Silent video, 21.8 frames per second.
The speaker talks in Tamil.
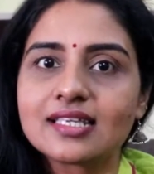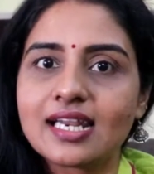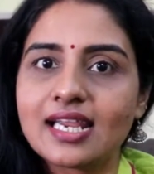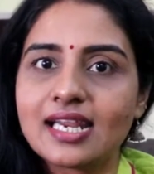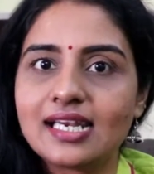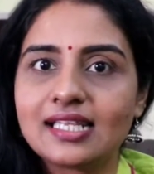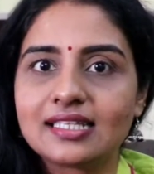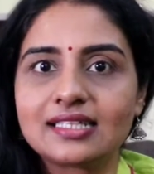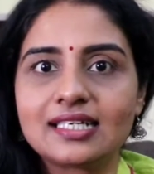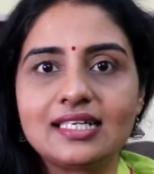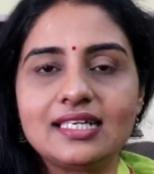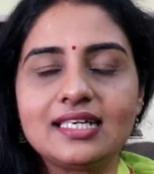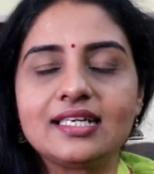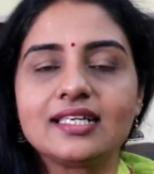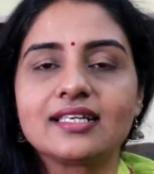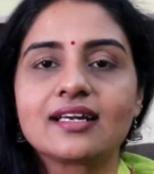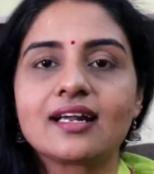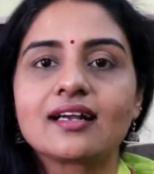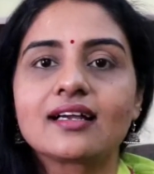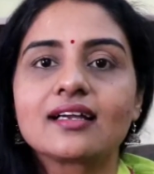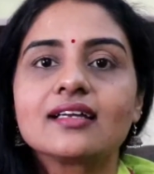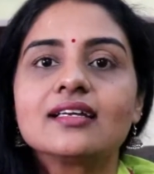சிறையில
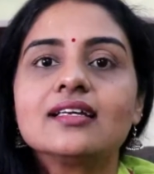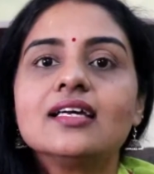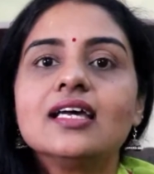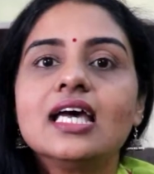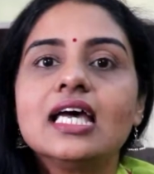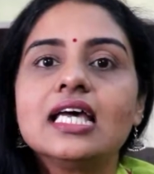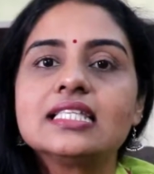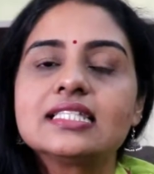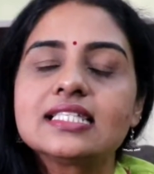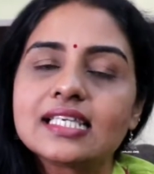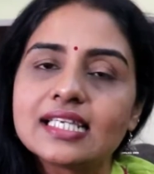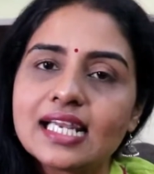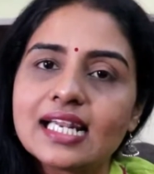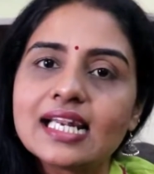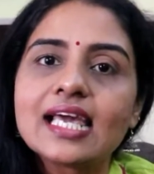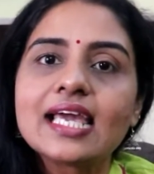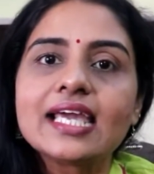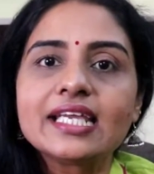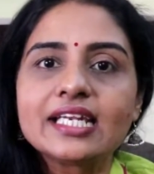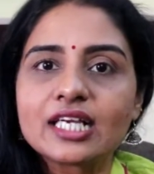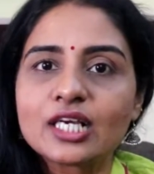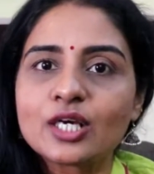தள்ளிடுறாங்க
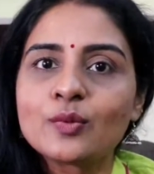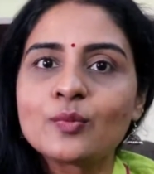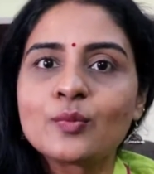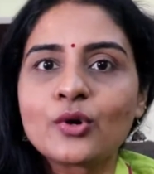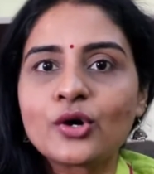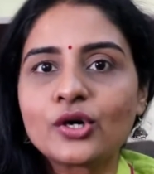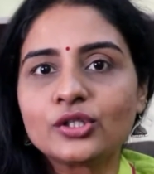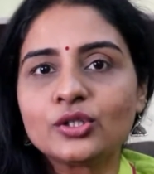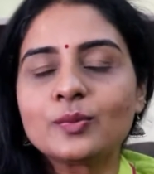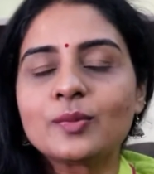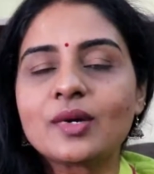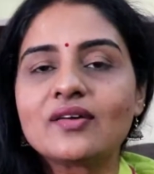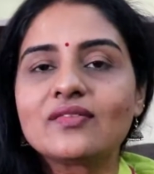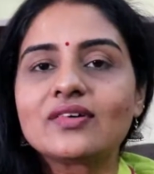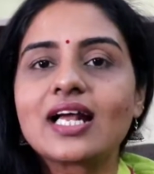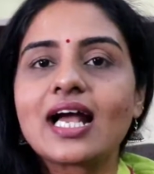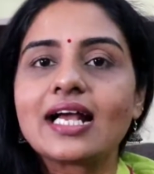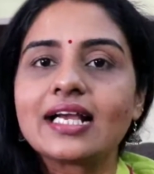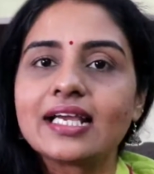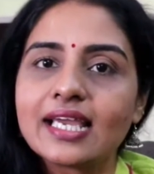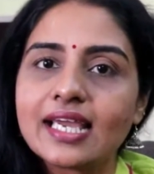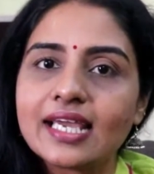சிறையில இருக்கும் பொழுதும் அவர்
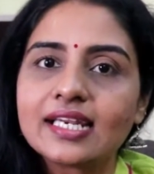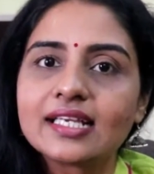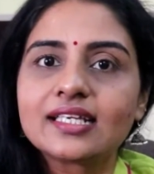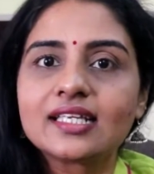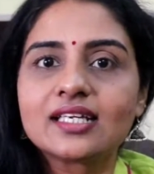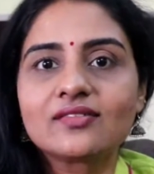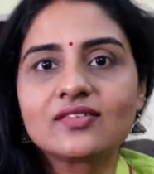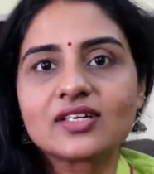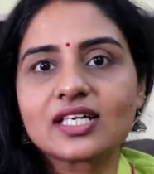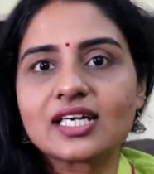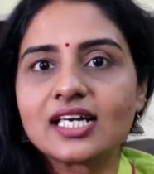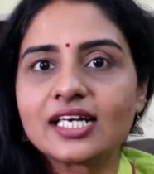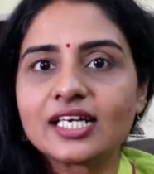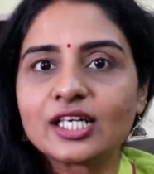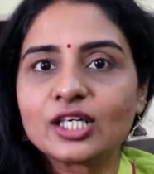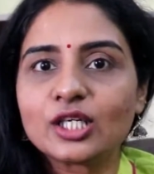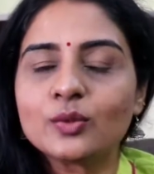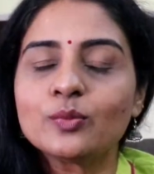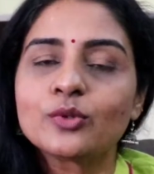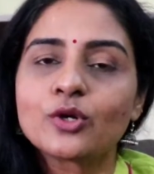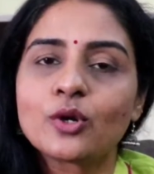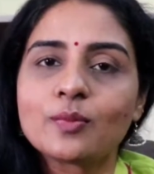அங்க
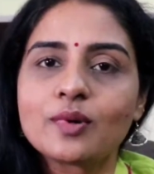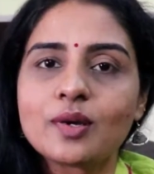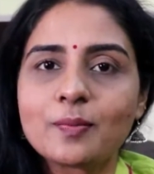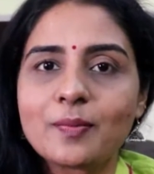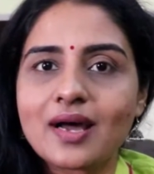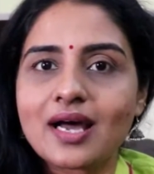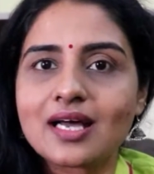இருக்கிறவர்கள்கிட்டயும் ரொம்ப